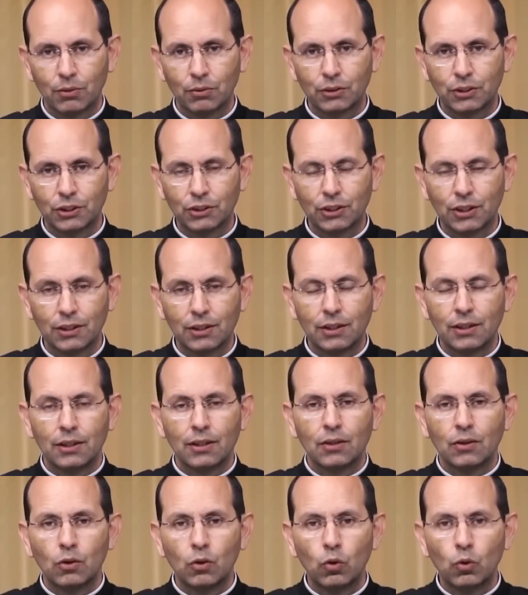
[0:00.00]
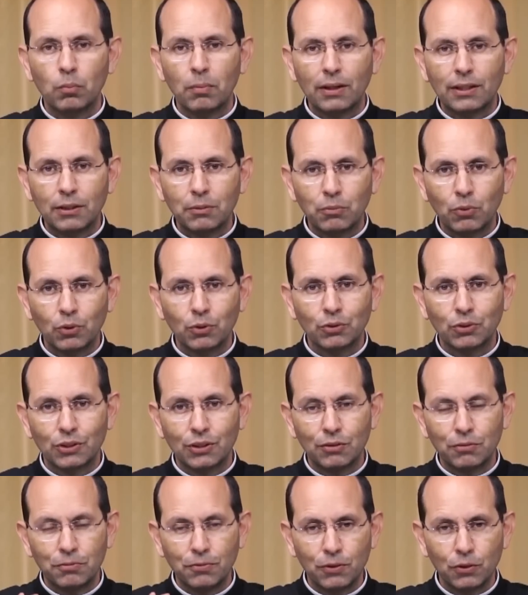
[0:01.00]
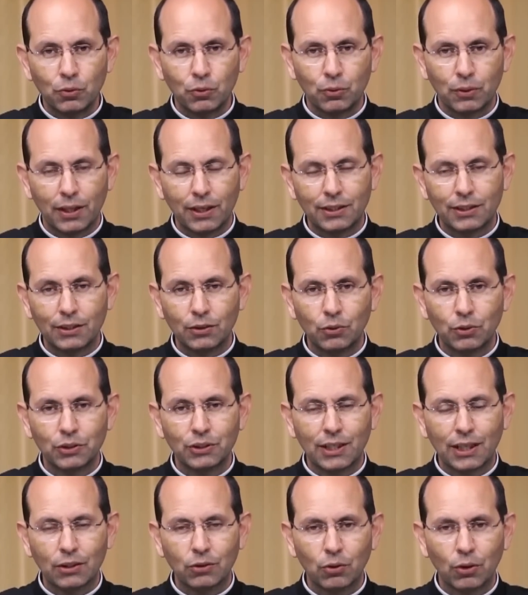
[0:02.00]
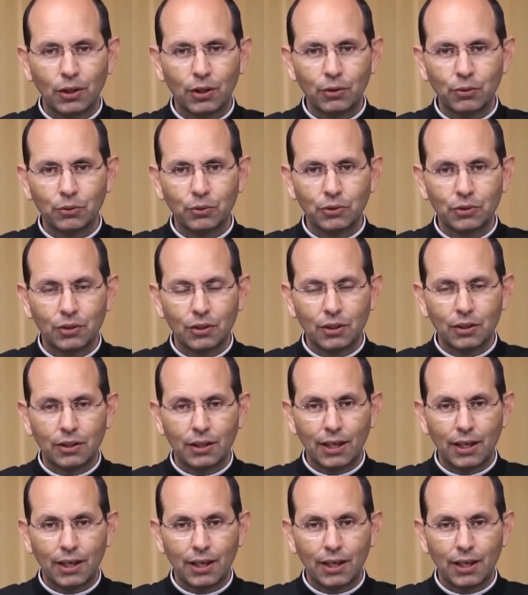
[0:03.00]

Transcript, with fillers: Ou seja, o matrimônio civil entre dois católicos,